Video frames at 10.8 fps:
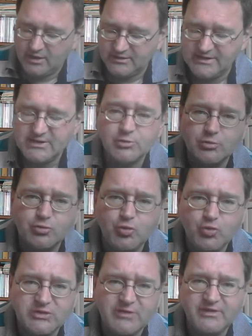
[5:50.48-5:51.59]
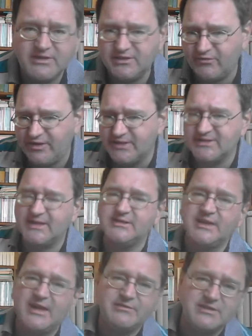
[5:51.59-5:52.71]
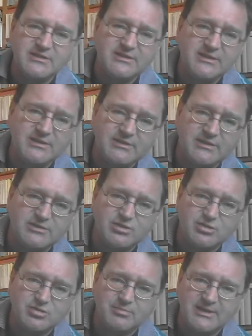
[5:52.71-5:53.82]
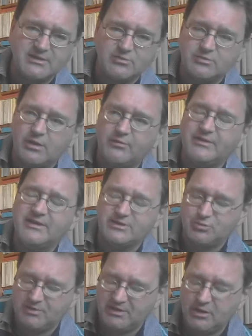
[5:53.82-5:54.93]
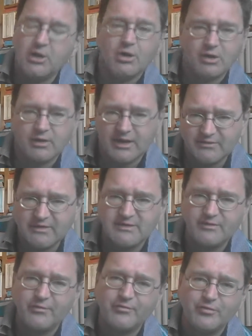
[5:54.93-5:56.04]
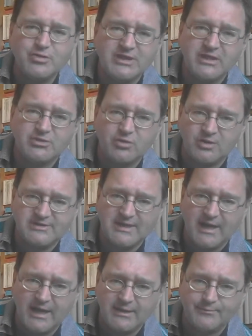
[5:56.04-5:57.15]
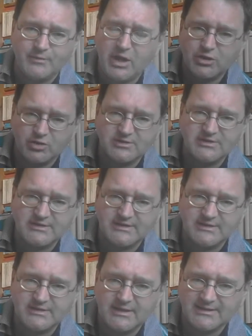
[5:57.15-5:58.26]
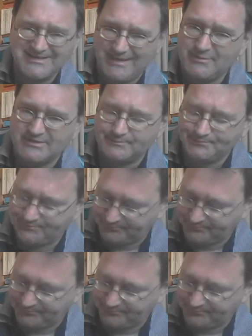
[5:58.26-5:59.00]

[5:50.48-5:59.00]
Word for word: Nicht so düster wie die vielen skandinavischen, die in Schweden und auch Finnland spielen. Äh, etwas frischer trotz allem, trotz dieses Themas.